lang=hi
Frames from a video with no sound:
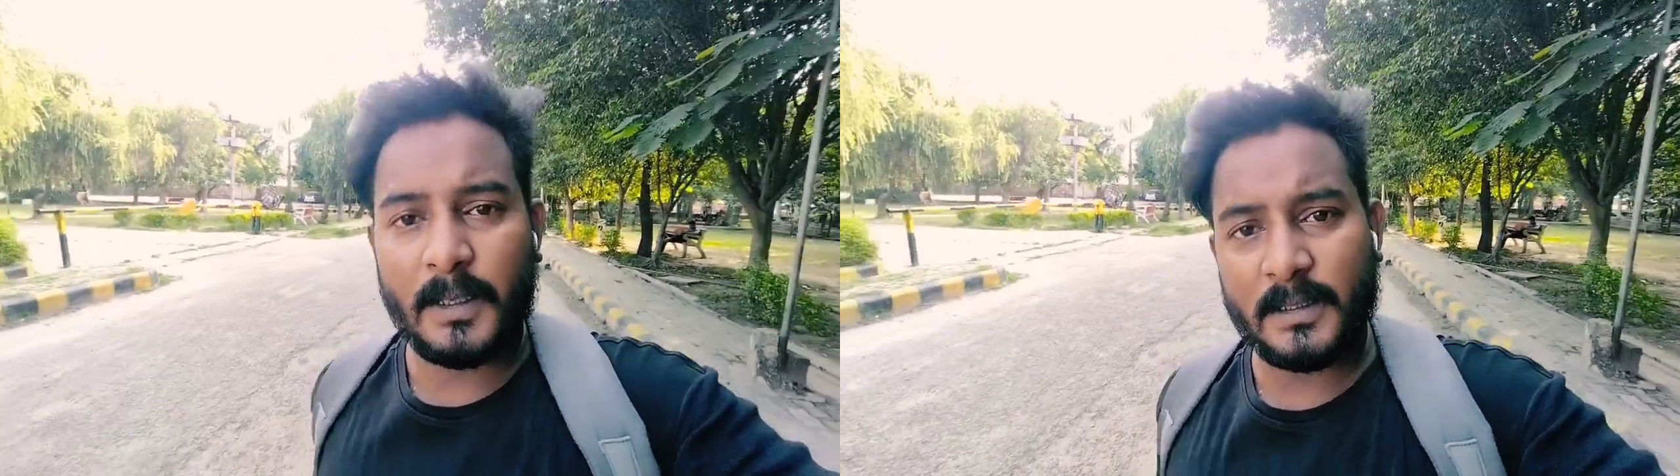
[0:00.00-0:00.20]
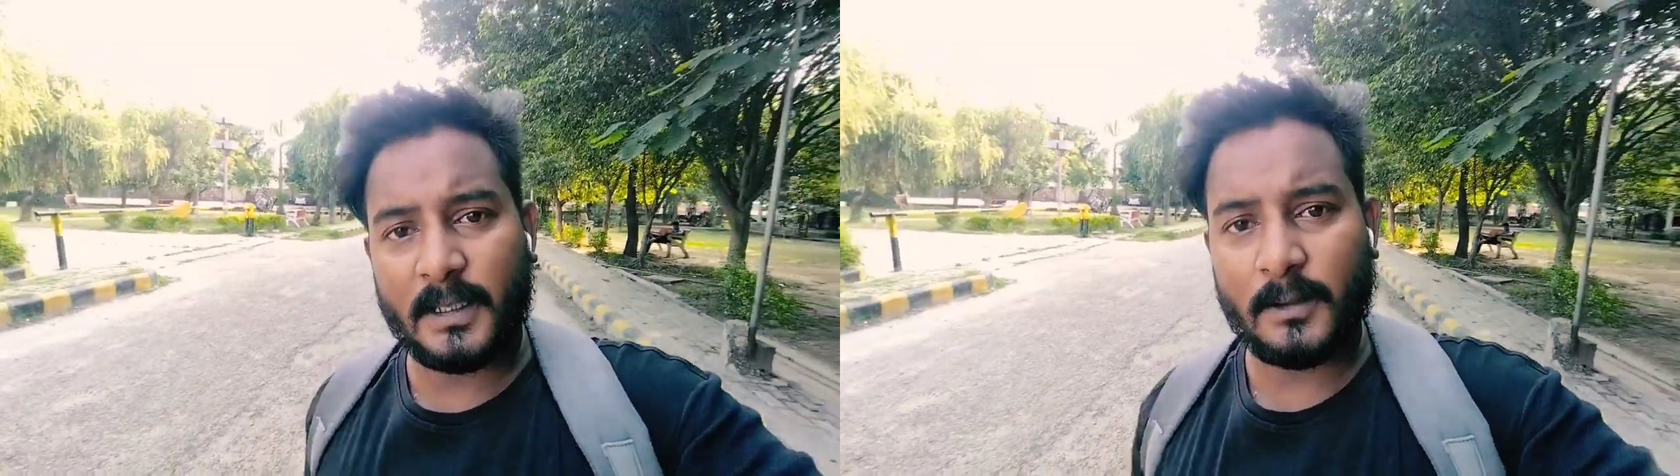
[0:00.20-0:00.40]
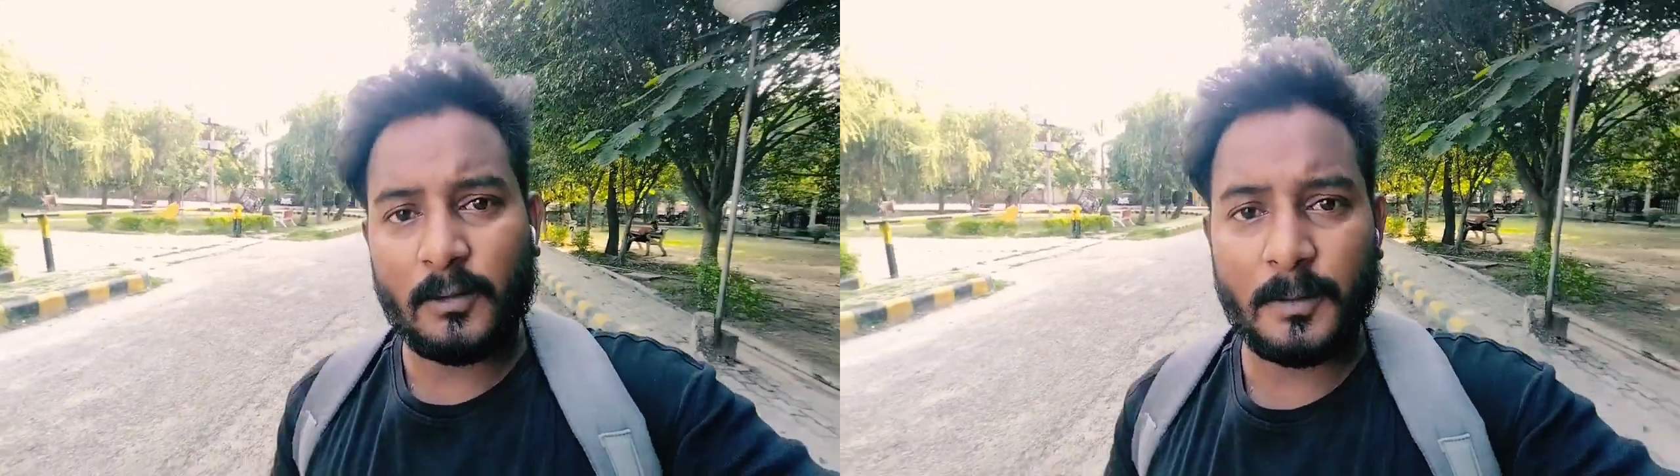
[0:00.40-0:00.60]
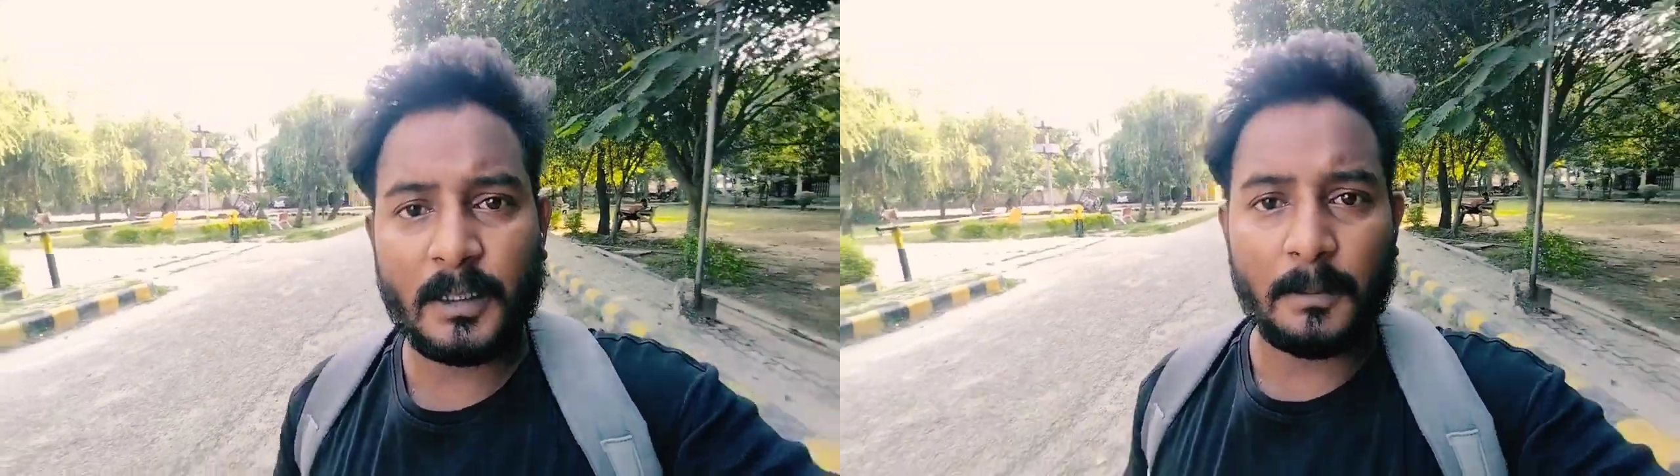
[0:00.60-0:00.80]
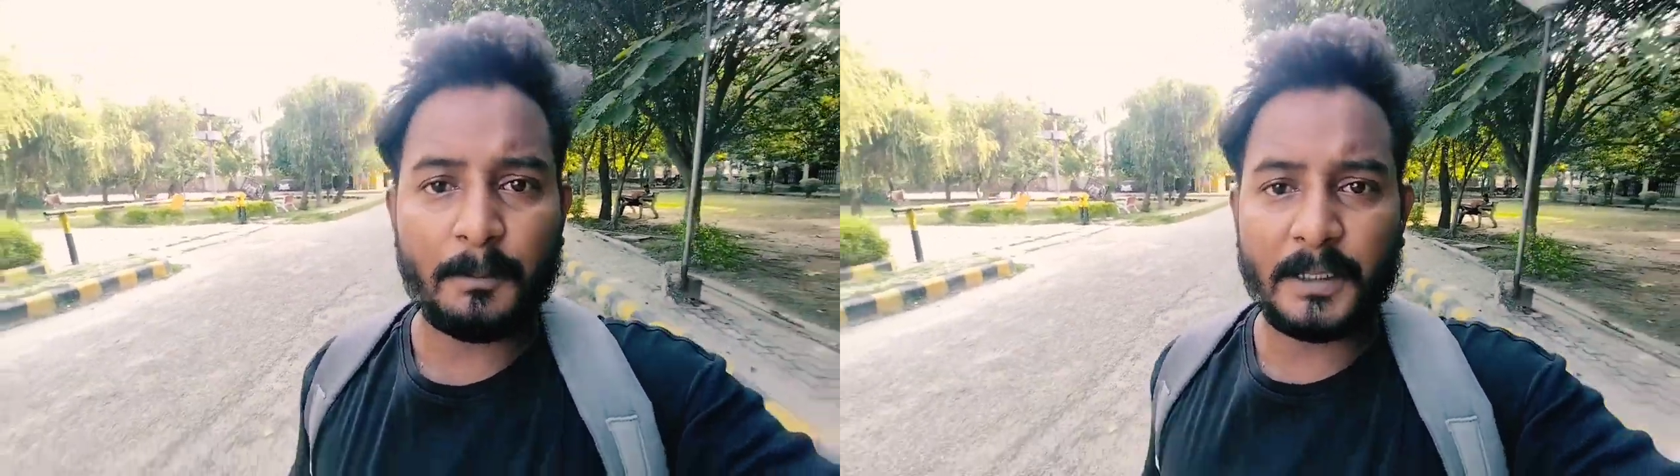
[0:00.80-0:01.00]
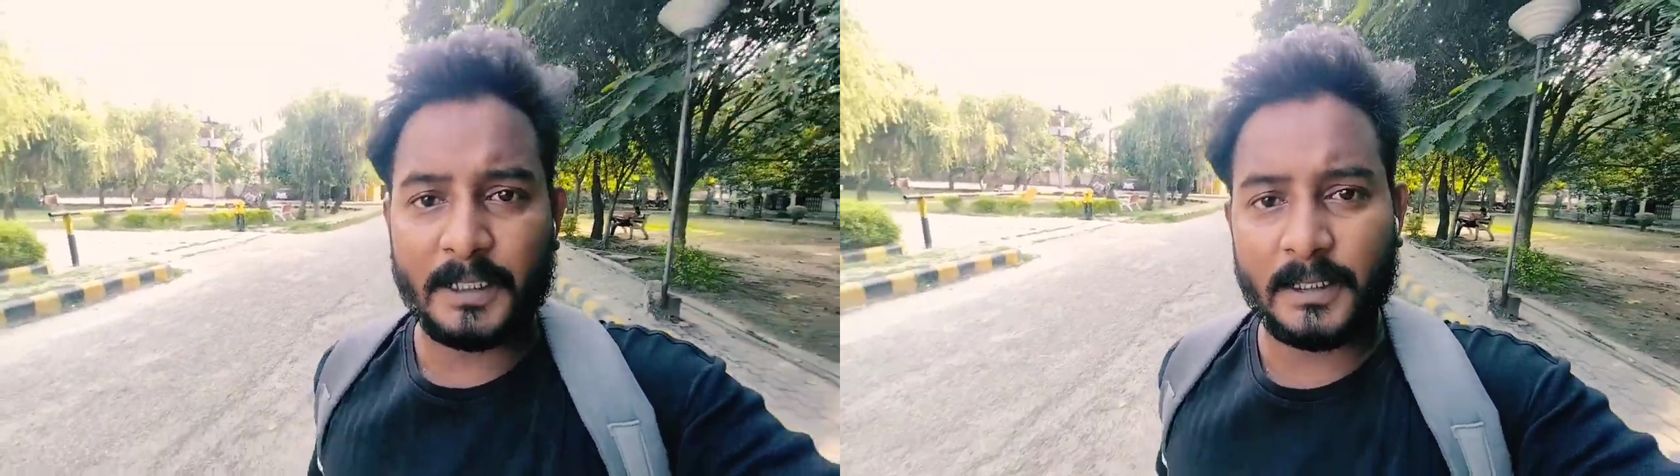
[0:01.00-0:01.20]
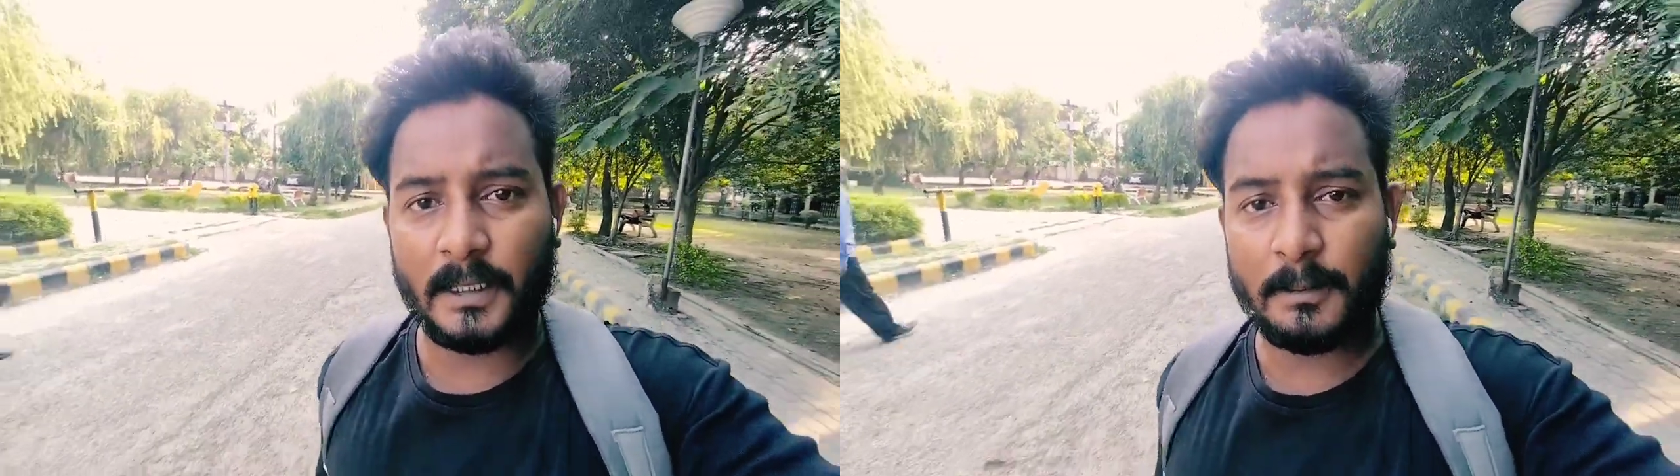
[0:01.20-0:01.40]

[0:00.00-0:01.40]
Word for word: मैं जा रहा हूँ अभी कंपनी